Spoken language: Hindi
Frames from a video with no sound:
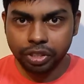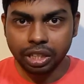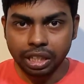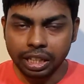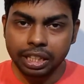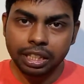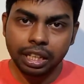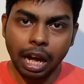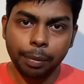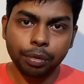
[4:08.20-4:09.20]

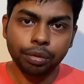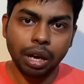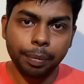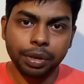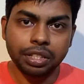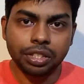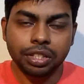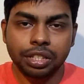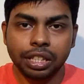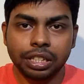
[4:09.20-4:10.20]
लेकिन आपको आपने
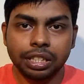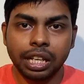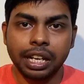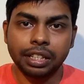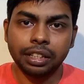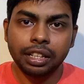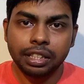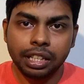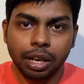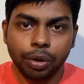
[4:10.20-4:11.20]
जिस ट्रेड से आईटीआई
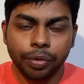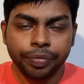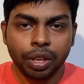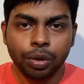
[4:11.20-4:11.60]
किया हो